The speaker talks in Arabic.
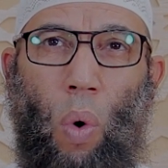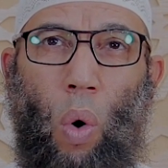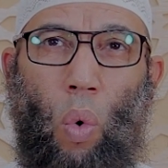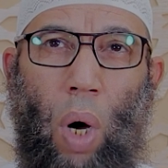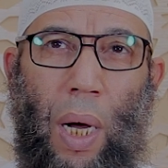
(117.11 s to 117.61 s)

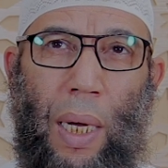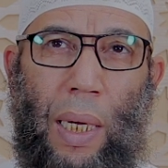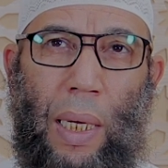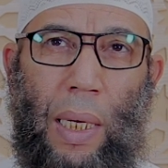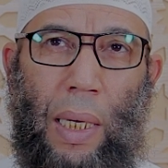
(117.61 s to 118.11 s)
وهو
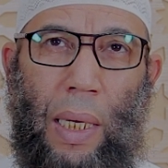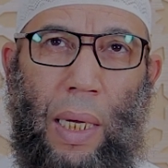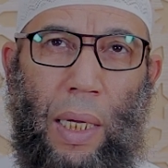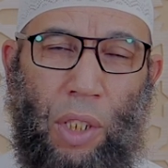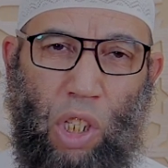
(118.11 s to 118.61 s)

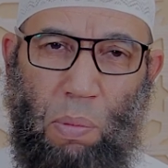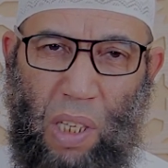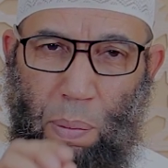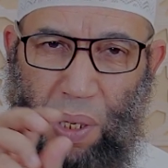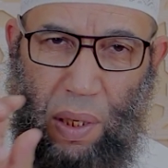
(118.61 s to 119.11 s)
تكش
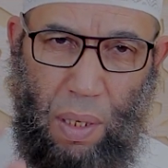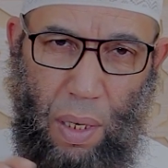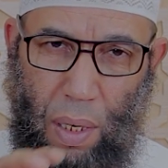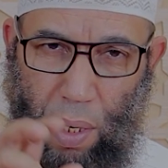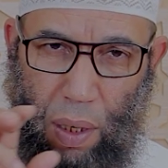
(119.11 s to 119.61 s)
حماس
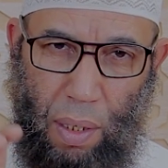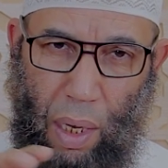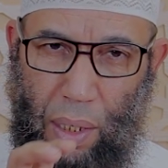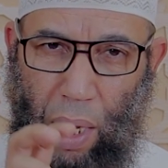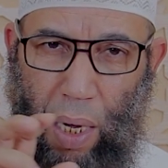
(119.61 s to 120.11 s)

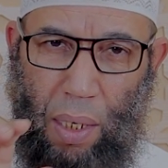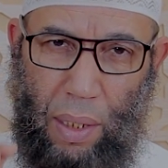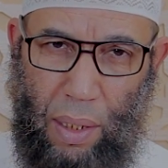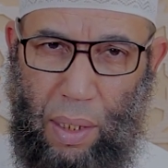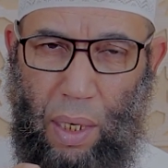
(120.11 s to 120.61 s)
نغلي
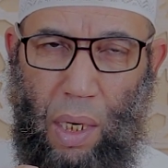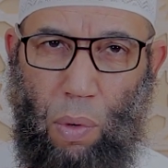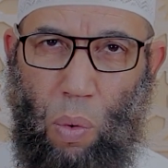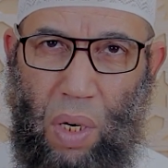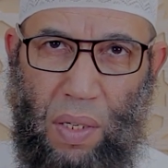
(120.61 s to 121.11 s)
نتيني
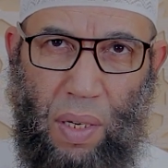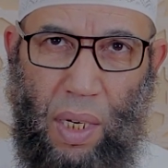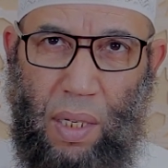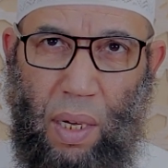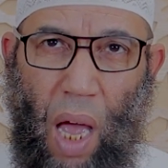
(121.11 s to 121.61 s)
وهو
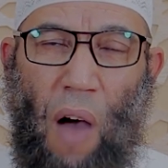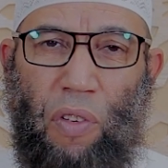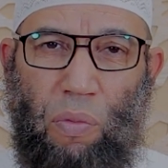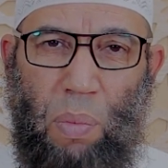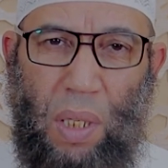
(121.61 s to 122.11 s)
الانسان يخص
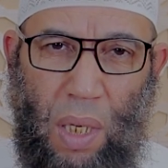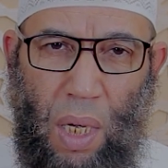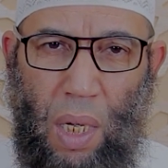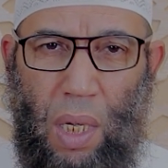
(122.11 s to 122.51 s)
يحافظ سميت